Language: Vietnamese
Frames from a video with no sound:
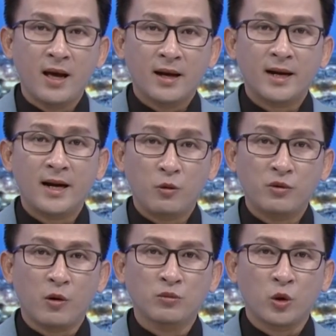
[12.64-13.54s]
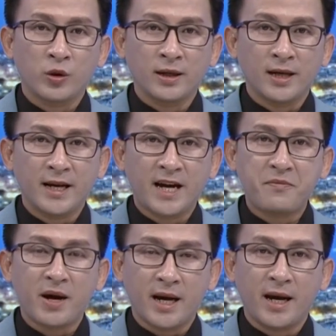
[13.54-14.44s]
đã long trọng tổ chức lễ
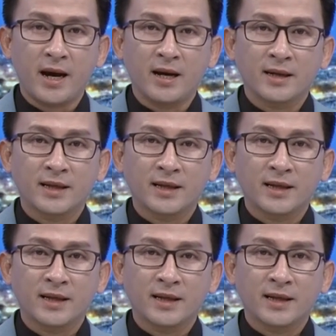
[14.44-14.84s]
khai mạc hè,